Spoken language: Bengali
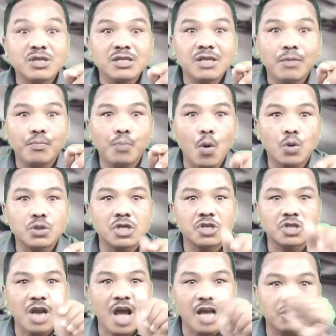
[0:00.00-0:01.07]
ডেসক্রিপশন বক্সে
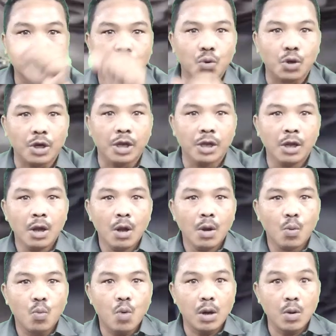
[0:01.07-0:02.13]
টাচ করে
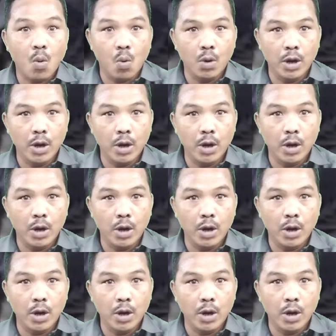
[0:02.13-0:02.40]
ওখানে